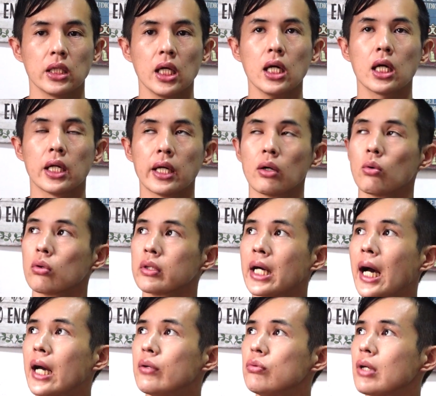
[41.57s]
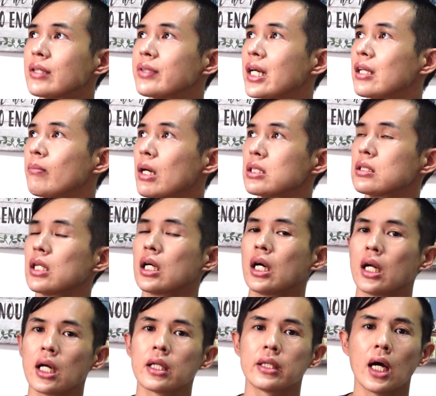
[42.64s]
なんかね、この台風が去りまして
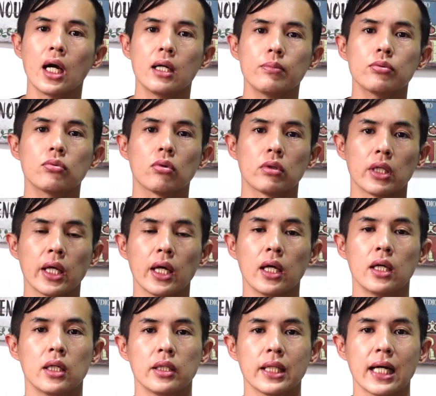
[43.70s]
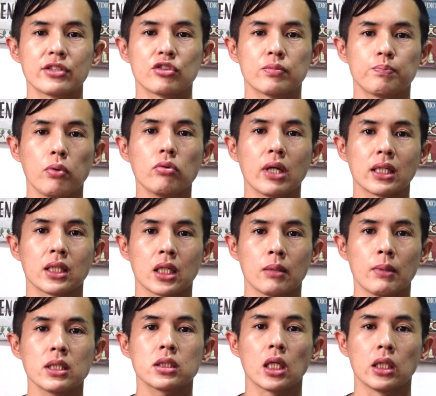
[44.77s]
から、だいぶとね、夏っぽくなって
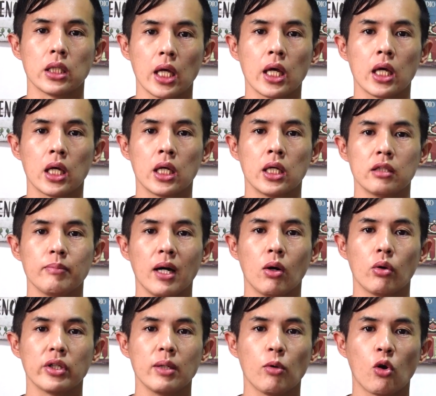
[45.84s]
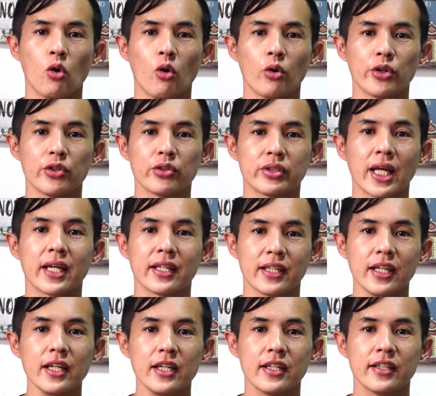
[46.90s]
きましたね。まあ、ほいでもこういう天気